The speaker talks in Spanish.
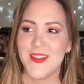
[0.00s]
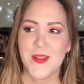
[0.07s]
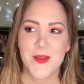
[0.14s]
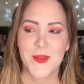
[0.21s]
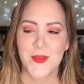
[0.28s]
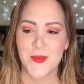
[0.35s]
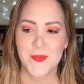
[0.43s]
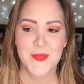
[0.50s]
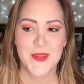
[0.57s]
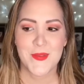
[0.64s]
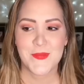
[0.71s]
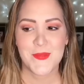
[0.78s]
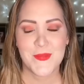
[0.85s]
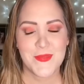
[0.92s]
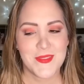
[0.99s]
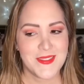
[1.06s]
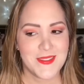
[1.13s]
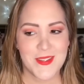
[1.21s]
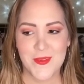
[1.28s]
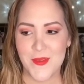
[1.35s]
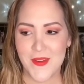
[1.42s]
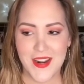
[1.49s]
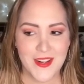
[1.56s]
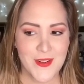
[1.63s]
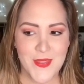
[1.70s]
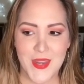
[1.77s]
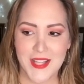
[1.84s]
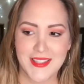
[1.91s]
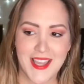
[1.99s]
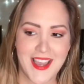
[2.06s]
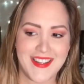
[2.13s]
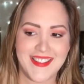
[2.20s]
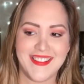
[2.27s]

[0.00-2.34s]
No, no, no, no me van a contratar.